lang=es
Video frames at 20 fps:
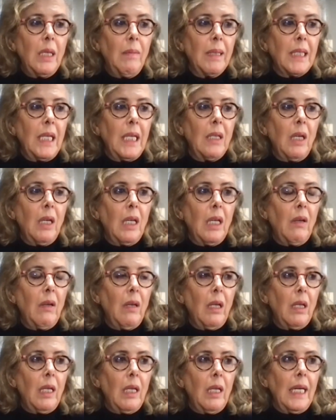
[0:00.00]
escritora. Y yo
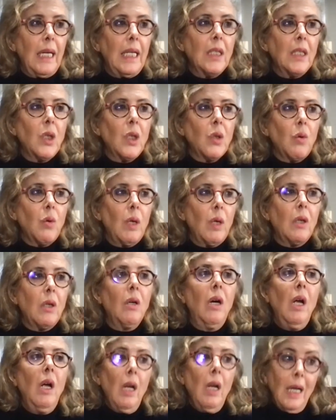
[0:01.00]
citaría esos
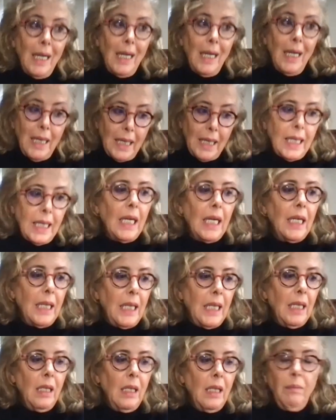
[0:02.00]
cuatro. Brian
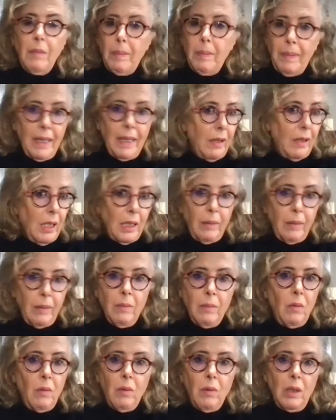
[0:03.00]
Green me parece también
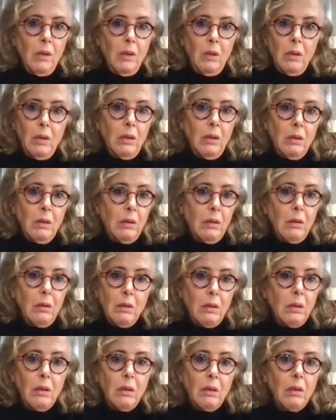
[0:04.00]
muy bueno.
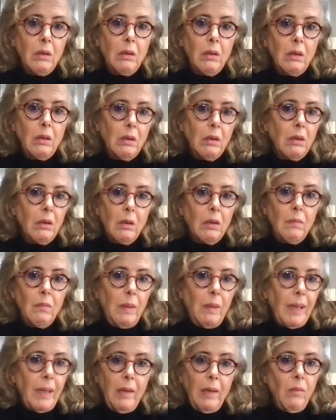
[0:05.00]
Me
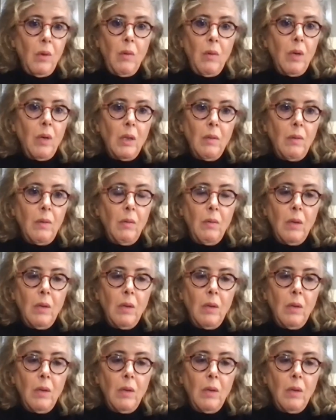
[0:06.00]
parece muy bueno, muy